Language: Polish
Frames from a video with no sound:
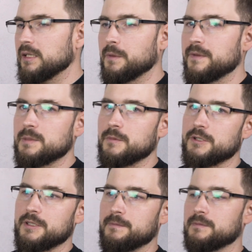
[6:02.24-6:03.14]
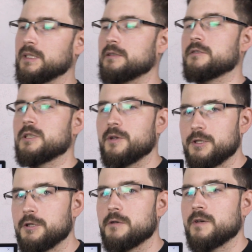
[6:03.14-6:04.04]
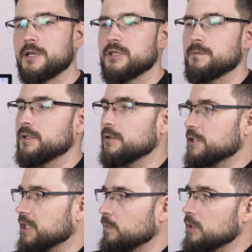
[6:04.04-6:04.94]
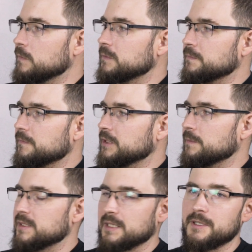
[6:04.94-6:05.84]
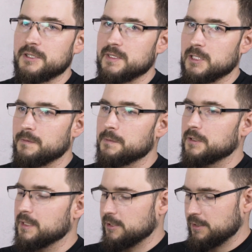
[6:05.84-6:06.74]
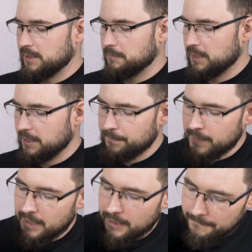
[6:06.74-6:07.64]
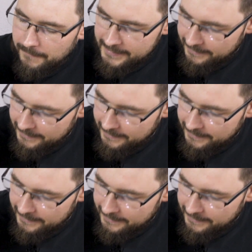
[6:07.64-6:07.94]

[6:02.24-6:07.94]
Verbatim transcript: powiedzmy, że na to trzeba siedzieć w każdym monitorze gamingowym w tym segmencie cenowym, to nie jest żadna tutaj wada